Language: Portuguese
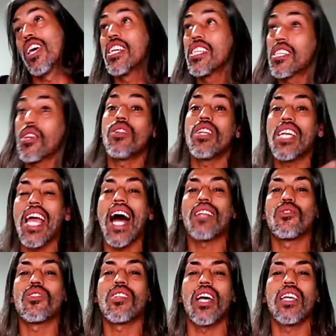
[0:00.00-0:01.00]
são
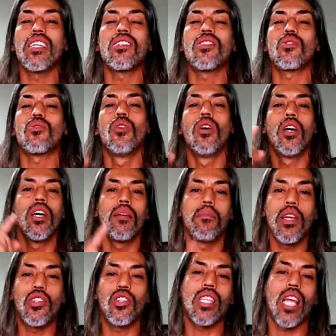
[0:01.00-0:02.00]
ligados a isso.
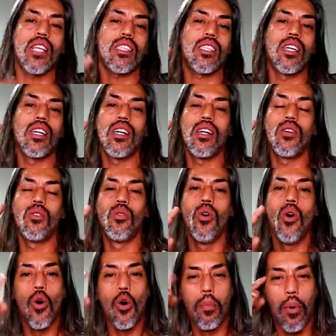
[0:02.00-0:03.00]
Meditação,
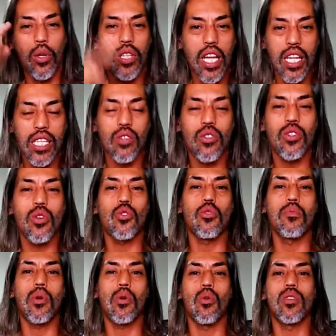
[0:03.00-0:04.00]
o poder que o seu
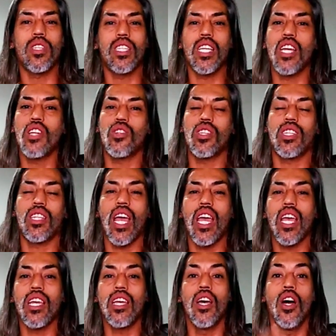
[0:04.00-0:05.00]
subconsciente
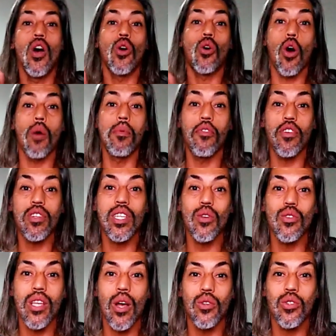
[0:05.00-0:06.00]
tem, como você
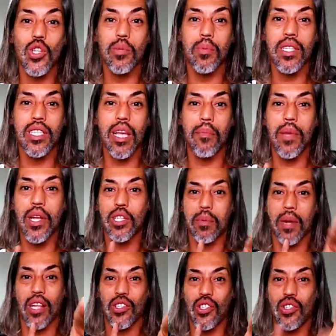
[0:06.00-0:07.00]
usar os seus pensamentos
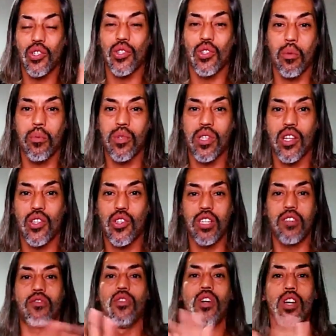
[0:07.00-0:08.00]
para atingir o seu
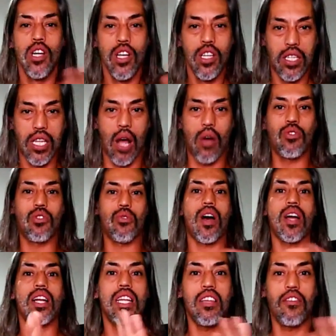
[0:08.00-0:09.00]
objetivo. Saúde ao
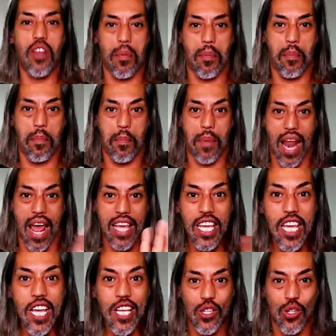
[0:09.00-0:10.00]
ar livre é para
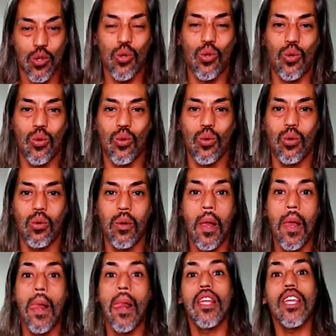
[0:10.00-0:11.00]
isso tudo.
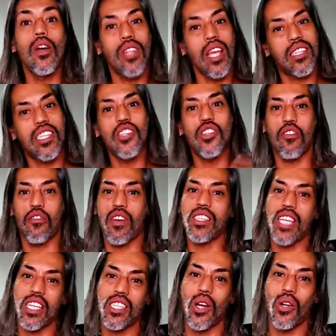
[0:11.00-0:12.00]
E eu decidi
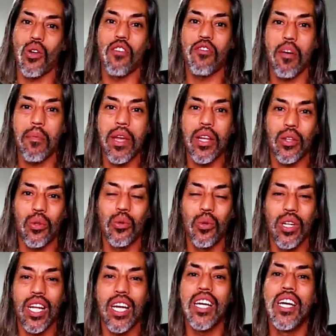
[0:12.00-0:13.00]
fazer essa nova
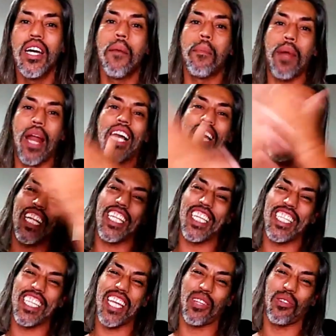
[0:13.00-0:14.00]
abertura para
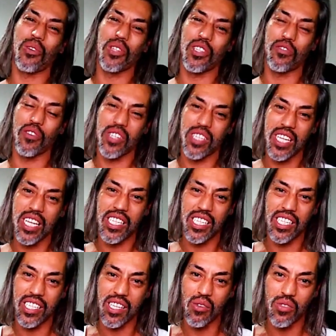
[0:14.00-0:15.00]
agradecer a todos vocês que
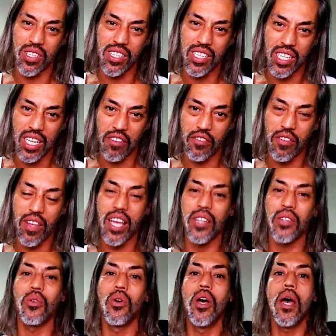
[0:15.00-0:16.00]
estão se
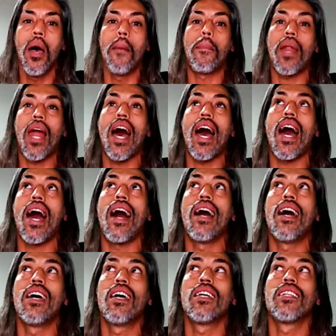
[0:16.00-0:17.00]
inscrevendo,
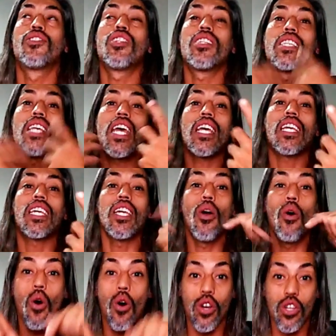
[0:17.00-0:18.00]
para dizer que
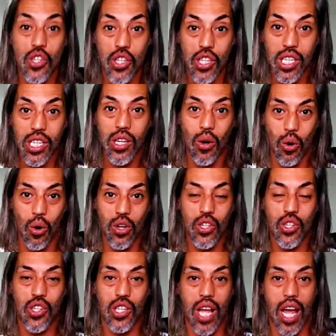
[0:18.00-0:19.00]
hoje, hoje,